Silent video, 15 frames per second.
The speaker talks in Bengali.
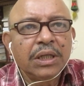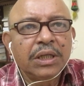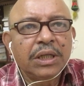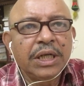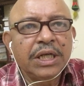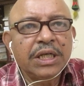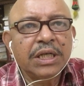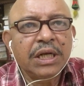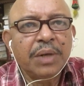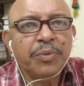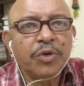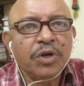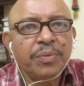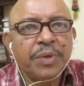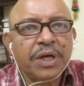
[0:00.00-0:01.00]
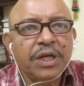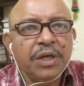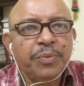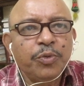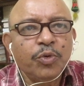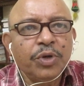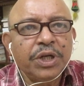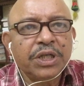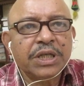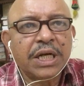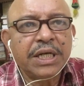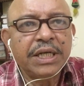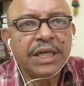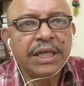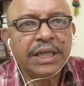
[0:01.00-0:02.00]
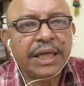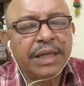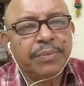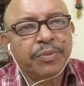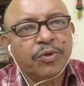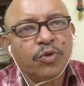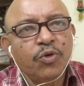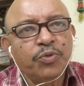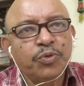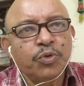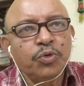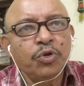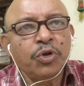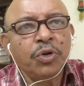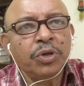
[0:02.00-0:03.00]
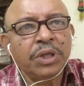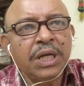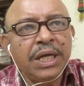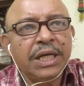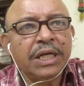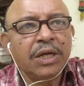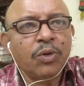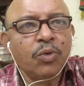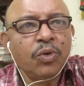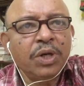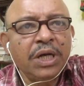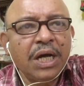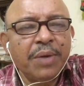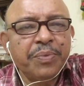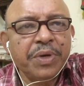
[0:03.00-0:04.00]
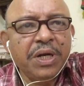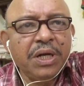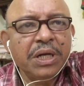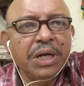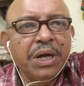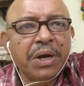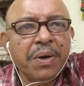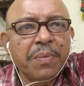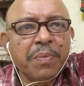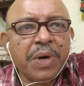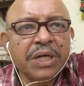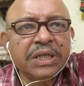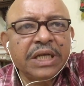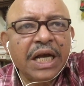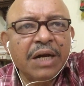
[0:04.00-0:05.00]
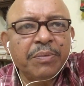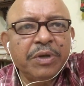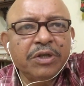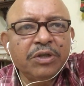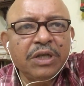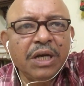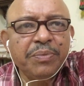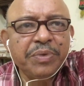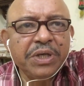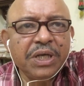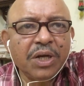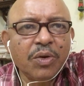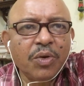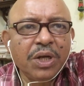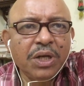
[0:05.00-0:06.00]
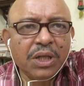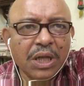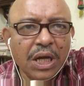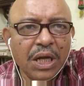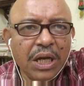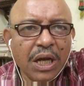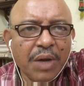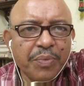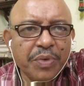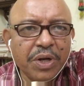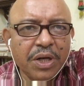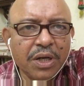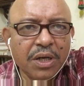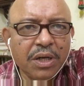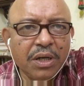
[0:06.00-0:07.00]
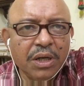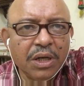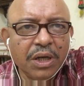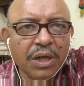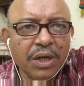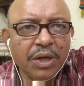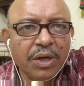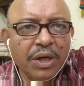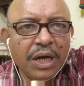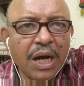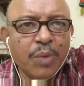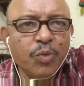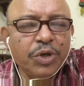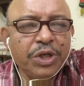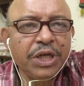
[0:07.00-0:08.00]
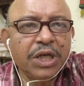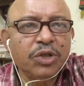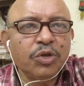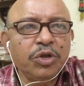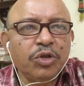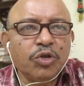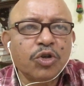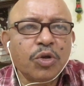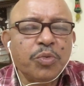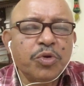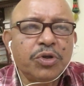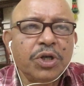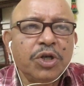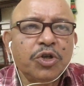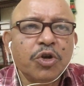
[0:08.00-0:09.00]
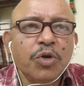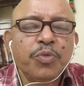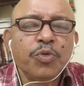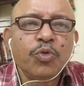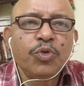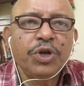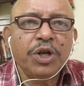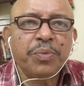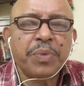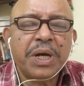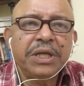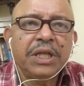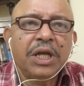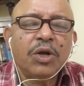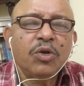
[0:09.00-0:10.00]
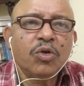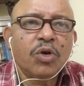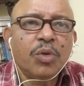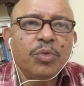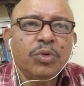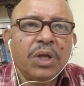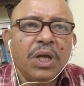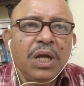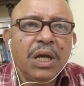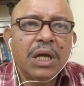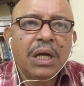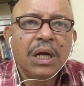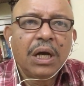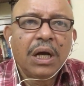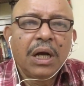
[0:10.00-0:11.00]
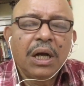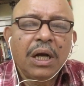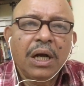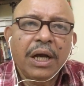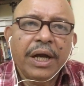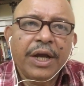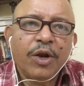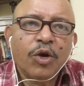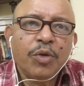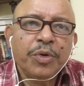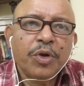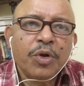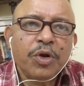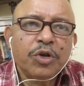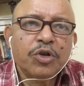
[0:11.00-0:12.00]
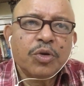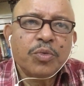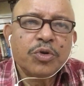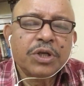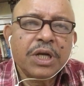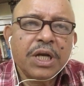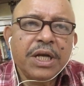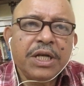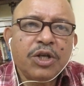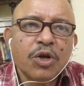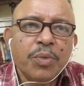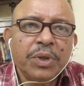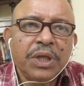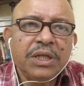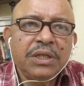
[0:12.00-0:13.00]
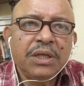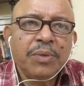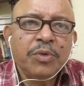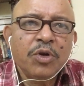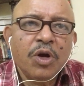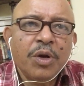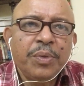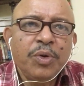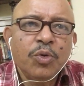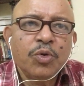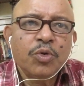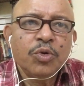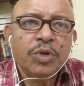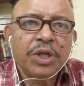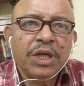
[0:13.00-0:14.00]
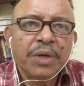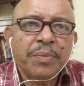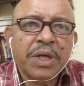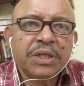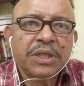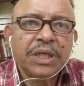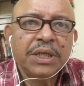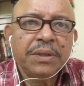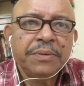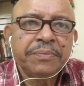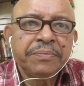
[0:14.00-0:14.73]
তিরিশ গ্রাম করে মাখিয়ে পুকুরে ছাটিয়ে দেই খুব সুন্দর কথা এটা করলে আপনার মাসে একবার যদি আপনি এটা করেন তাহলে আপনার এটা অ্যামোনিয়াজনিত সমস্যা সহ পুকুরের পানি ধারণ ক্ষমতা এরকমের অনেক সমস্যারই সমাধান যেমন হবে অন্যদিকে মাছের